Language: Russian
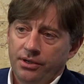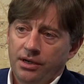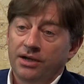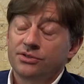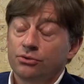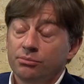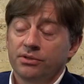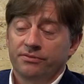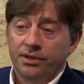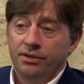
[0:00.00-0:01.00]
Особенно
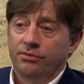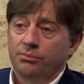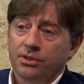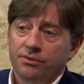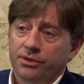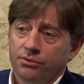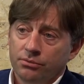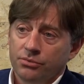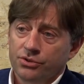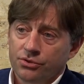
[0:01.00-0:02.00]
в такие времена, в которые
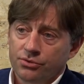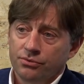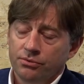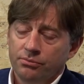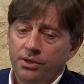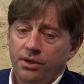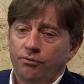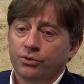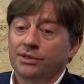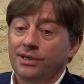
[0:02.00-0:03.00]
мы сейчас живем.
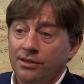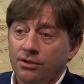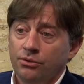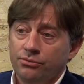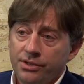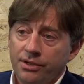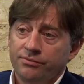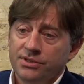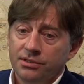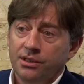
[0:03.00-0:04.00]
Вот таких людей
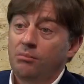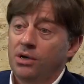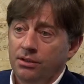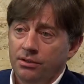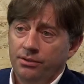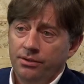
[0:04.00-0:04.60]
всегда мало.